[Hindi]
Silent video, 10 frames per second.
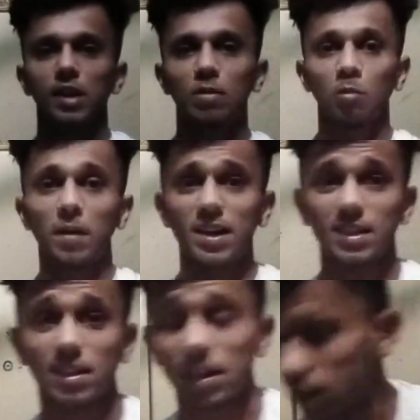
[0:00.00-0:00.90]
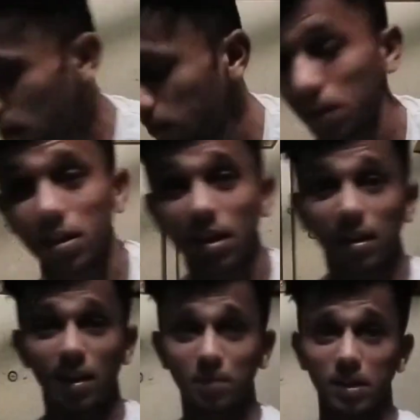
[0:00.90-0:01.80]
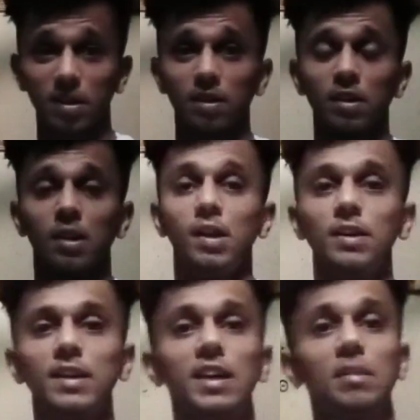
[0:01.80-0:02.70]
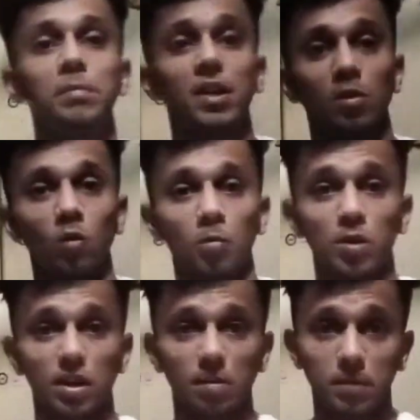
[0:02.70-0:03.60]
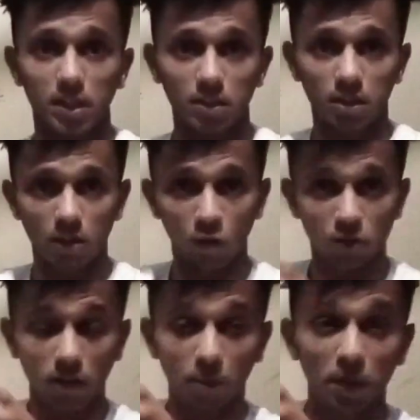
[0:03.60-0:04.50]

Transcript: यार मोबाइल गिर गया था फिर रखा है मैंने ये है मेरा कोकोबड़ा का बैट उस